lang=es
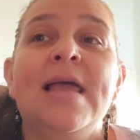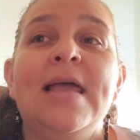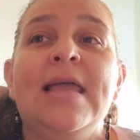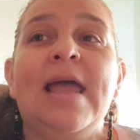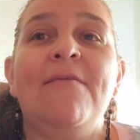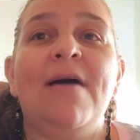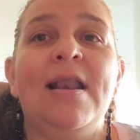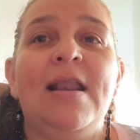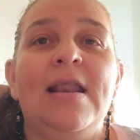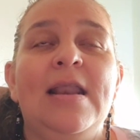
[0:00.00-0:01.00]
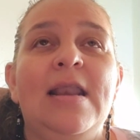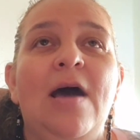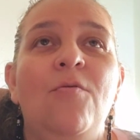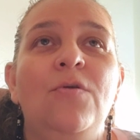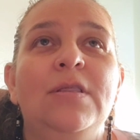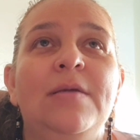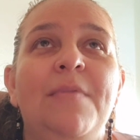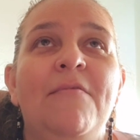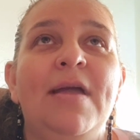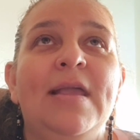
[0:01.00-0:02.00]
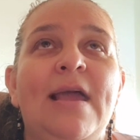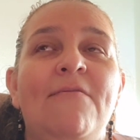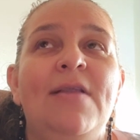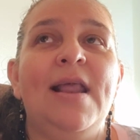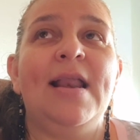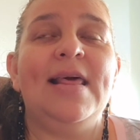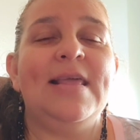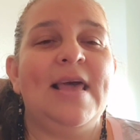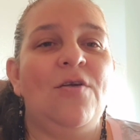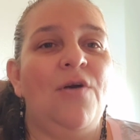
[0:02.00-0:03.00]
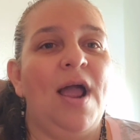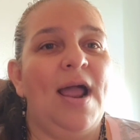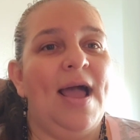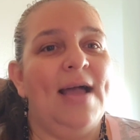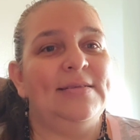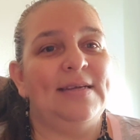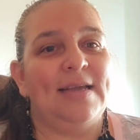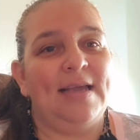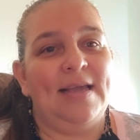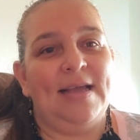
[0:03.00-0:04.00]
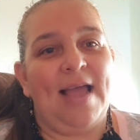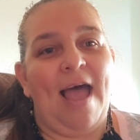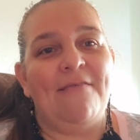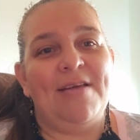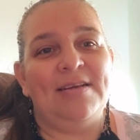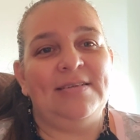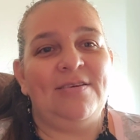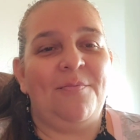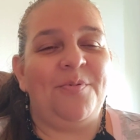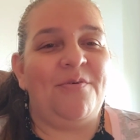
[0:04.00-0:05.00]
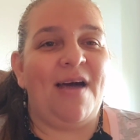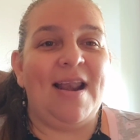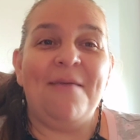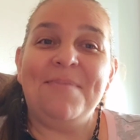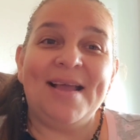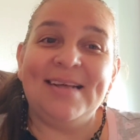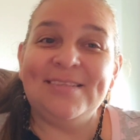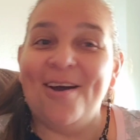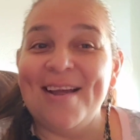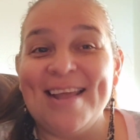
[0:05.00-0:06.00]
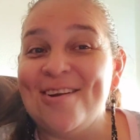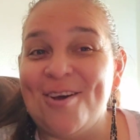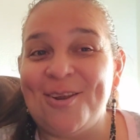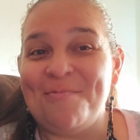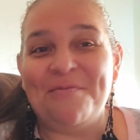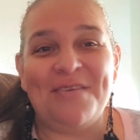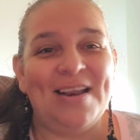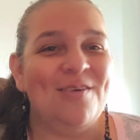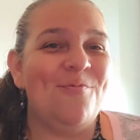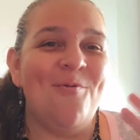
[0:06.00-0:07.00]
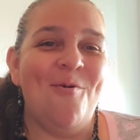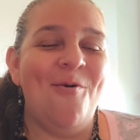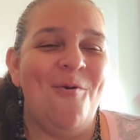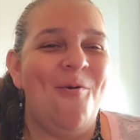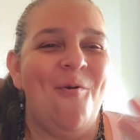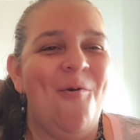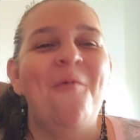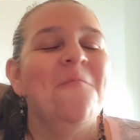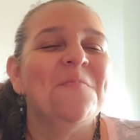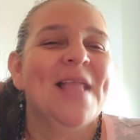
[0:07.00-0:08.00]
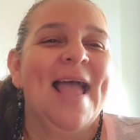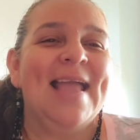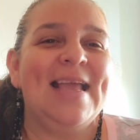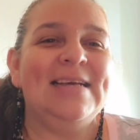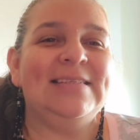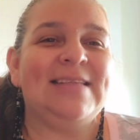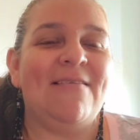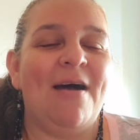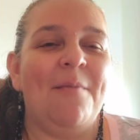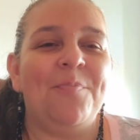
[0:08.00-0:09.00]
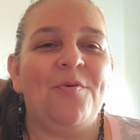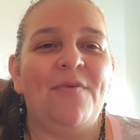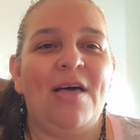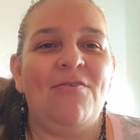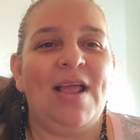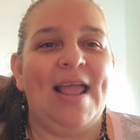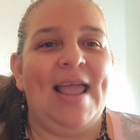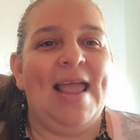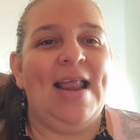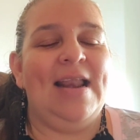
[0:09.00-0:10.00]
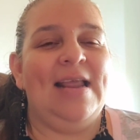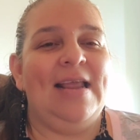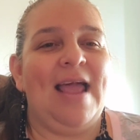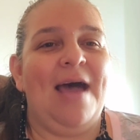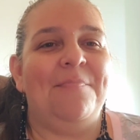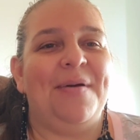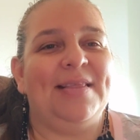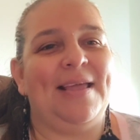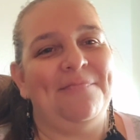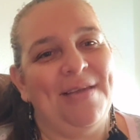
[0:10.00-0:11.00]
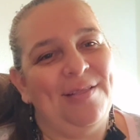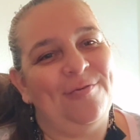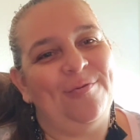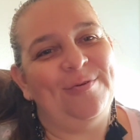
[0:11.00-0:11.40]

Y cabal, la última vez que hablé le dijeron a Angie que había sido aprobada la aplicación y nosotros bien feliz, ¡uh! que estaba aprobado el apartamento.